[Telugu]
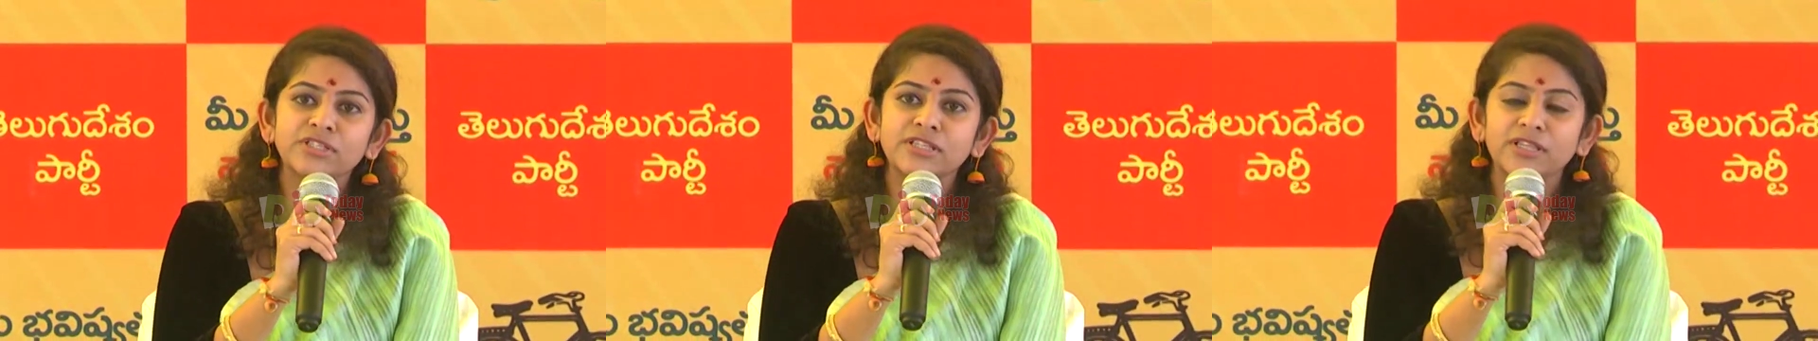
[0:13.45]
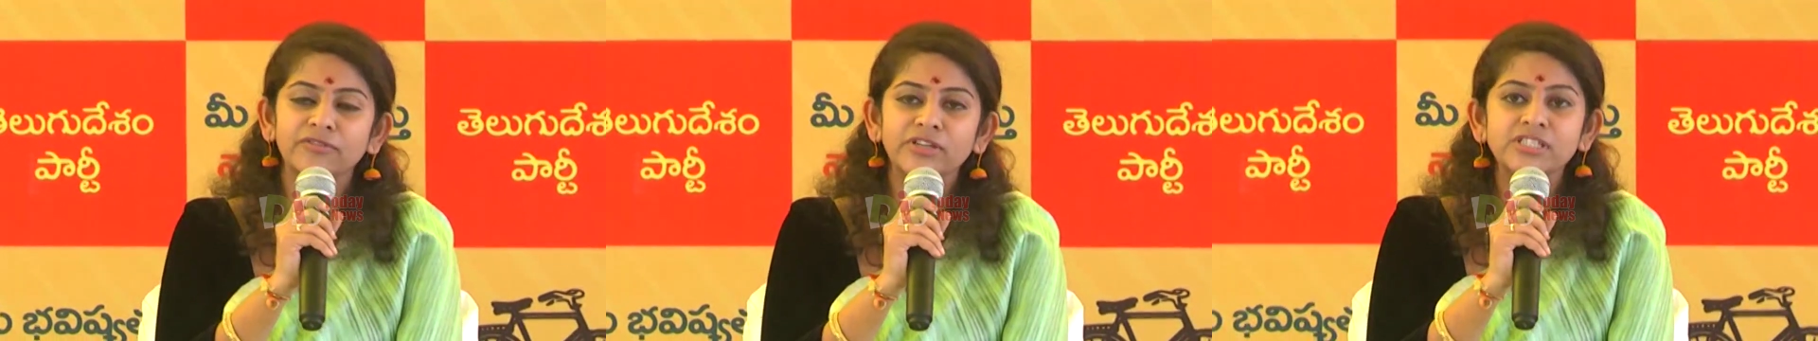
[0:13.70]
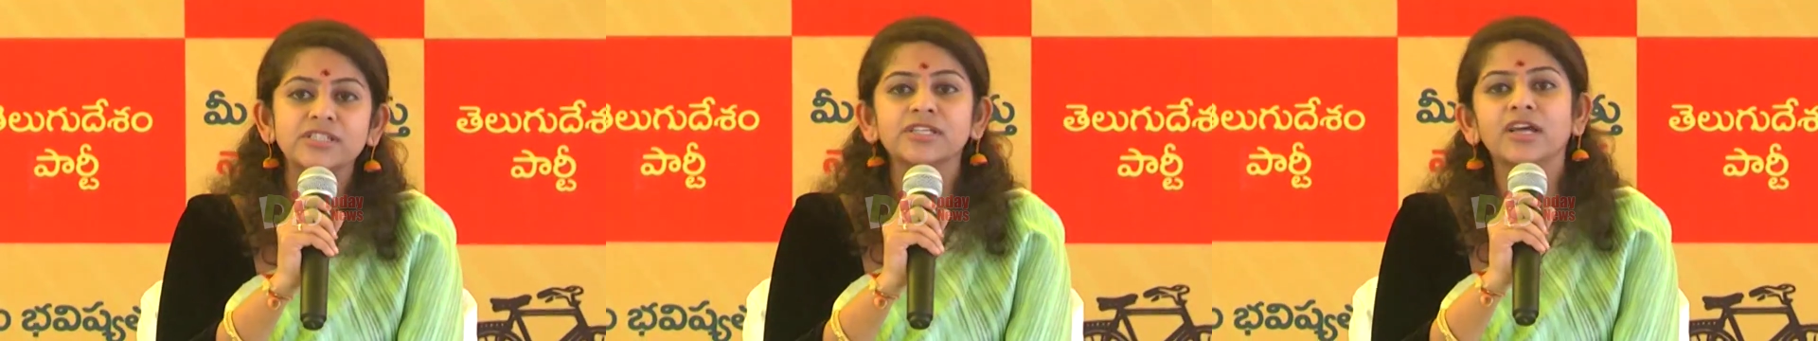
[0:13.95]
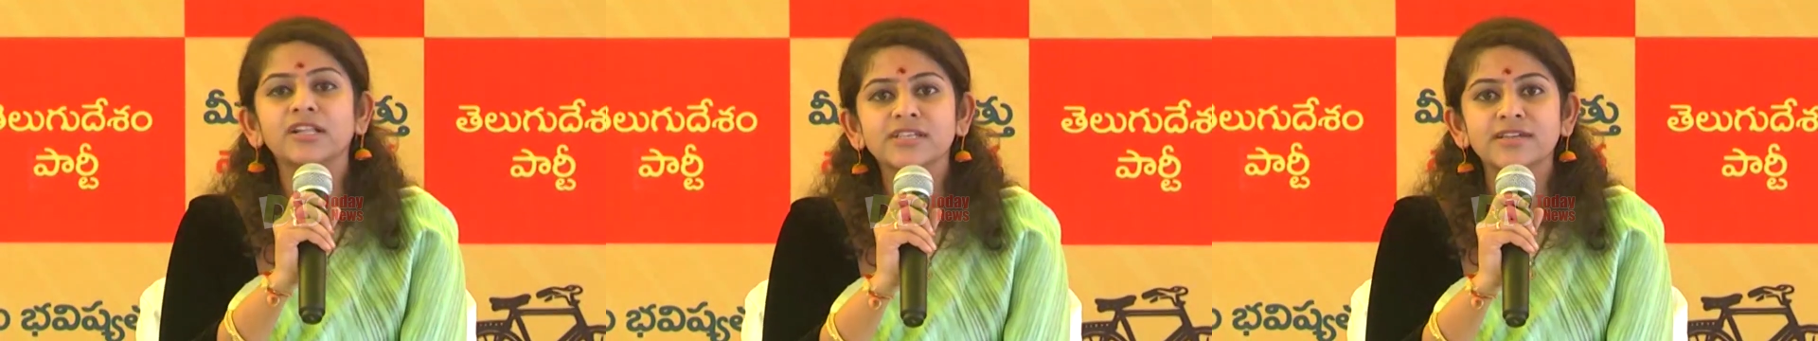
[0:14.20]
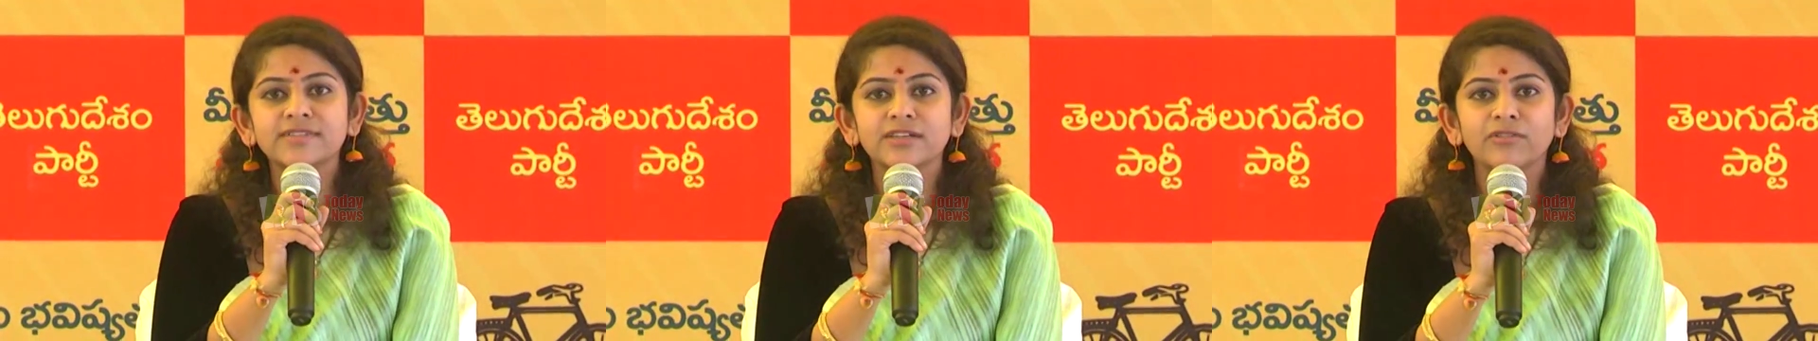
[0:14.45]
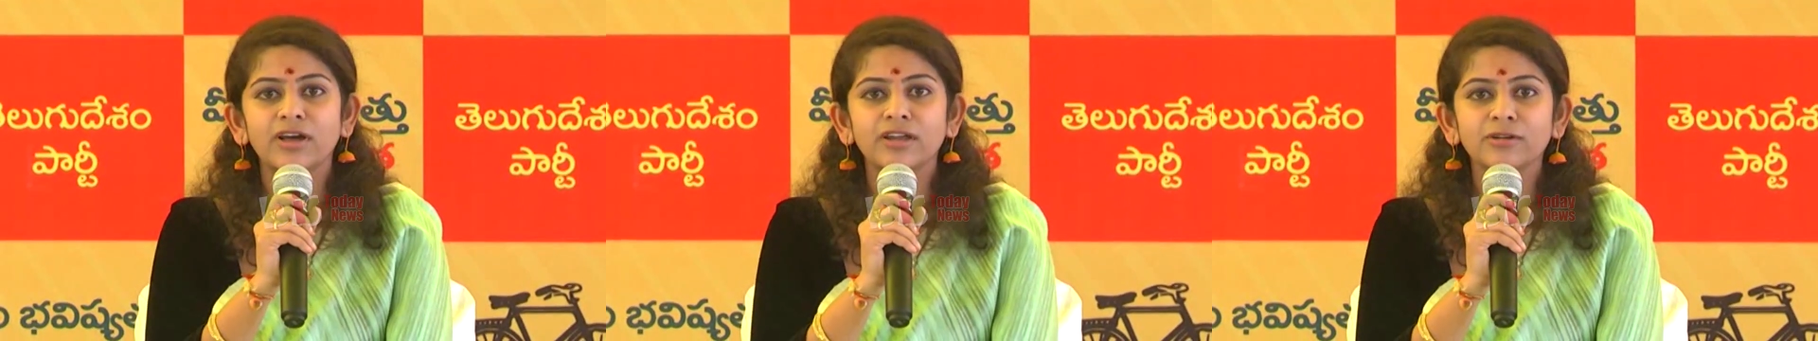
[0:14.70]
చిత్ర విచిత్రాలు
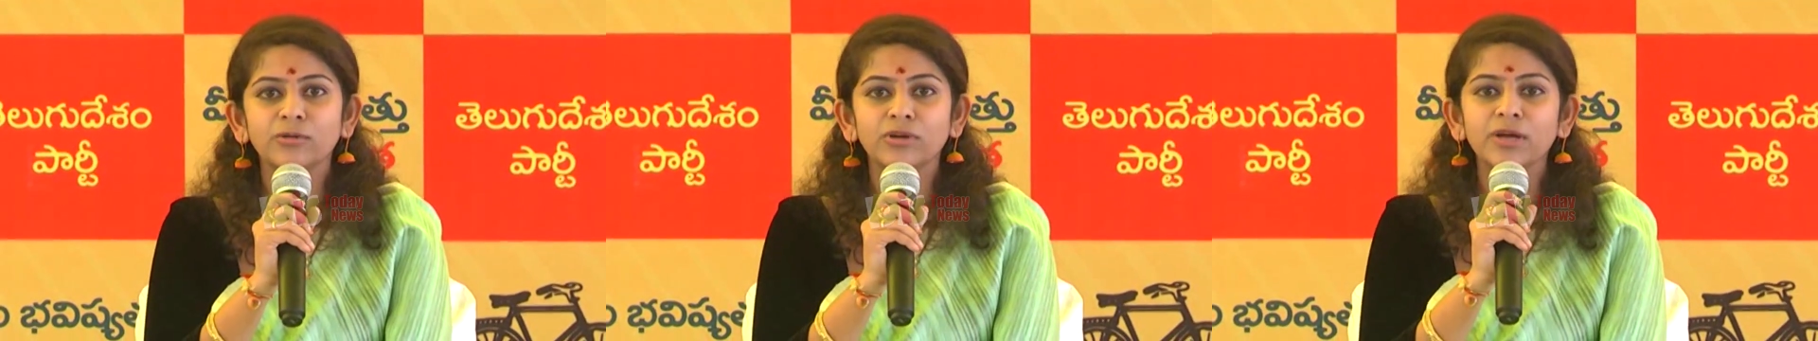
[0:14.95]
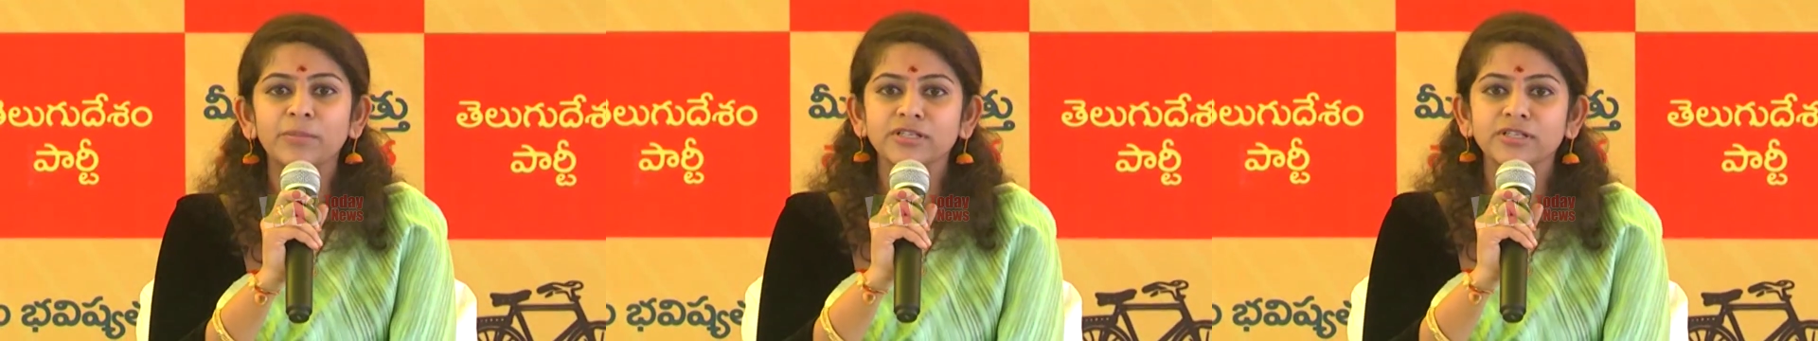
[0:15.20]
చేసే వాళ్ళని కూడా